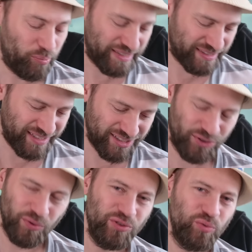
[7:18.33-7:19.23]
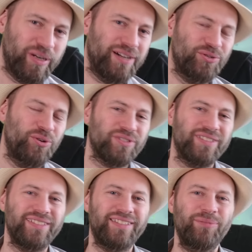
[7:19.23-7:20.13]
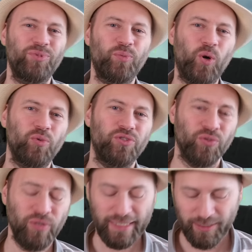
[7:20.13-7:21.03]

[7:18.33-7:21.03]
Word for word: passage où ils nous parlent de leur système de propulsion,